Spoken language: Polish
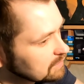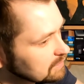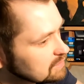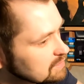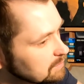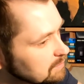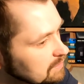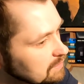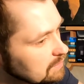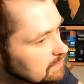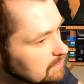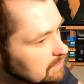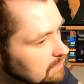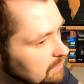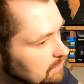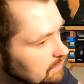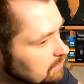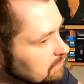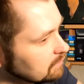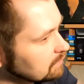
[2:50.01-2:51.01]
Te trzy
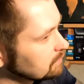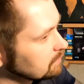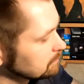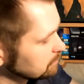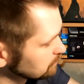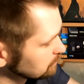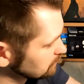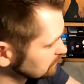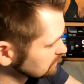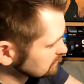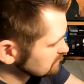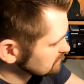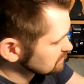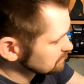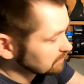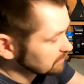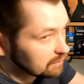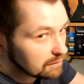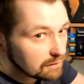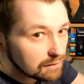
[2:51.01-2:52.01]
bateryjki e, podłączasz
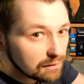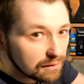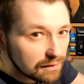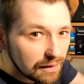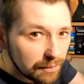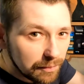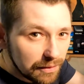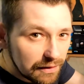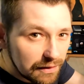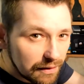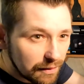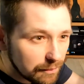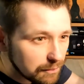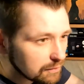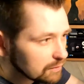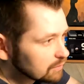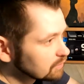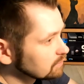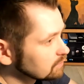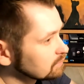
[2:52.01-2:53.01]
sobie
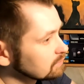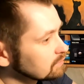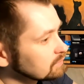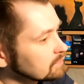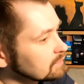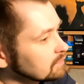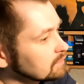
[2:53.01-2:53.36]
kabelkiem do